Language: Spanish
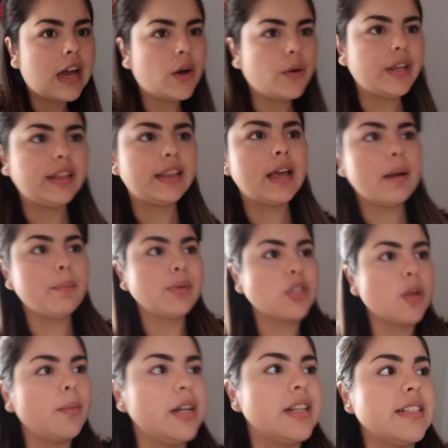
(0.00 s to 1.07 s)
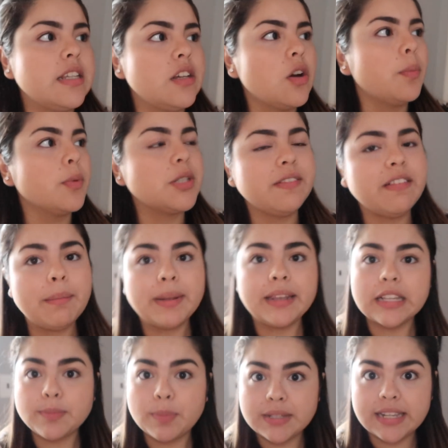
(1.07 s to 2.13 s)
Ahorita, pues como les digo,
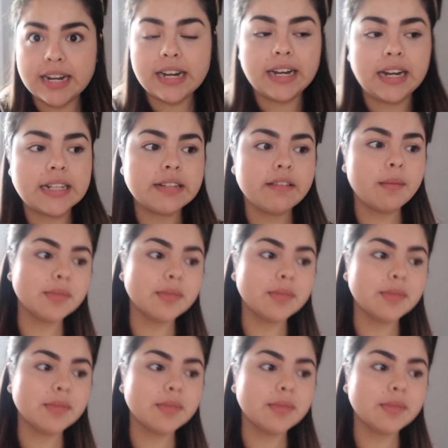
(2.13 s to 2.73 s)
posiblemente después de ir a la iglesia